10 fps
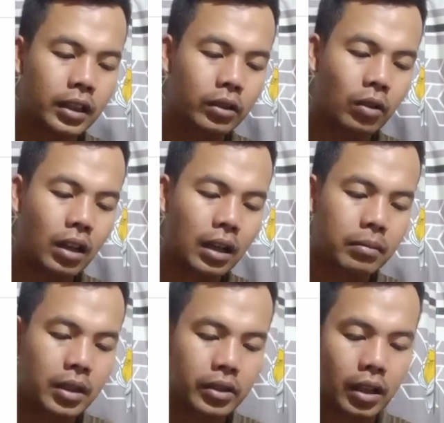
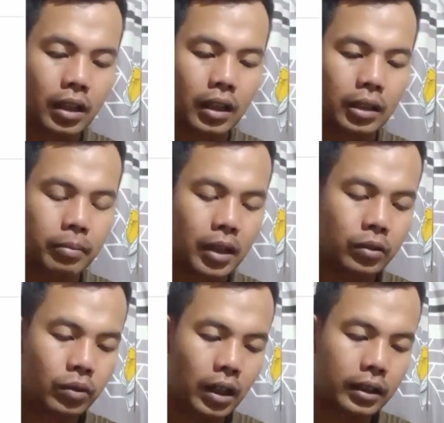ditolak masyarakat
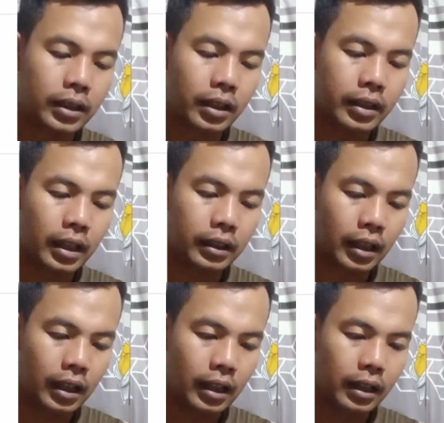Madura
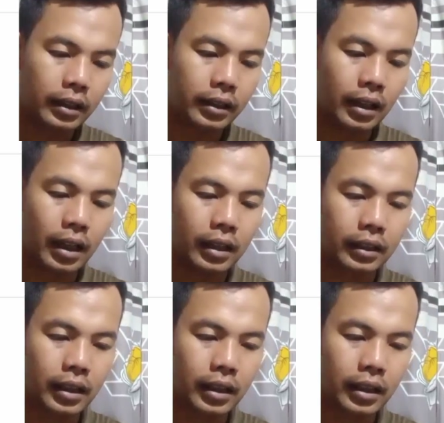ternyata Nah, ada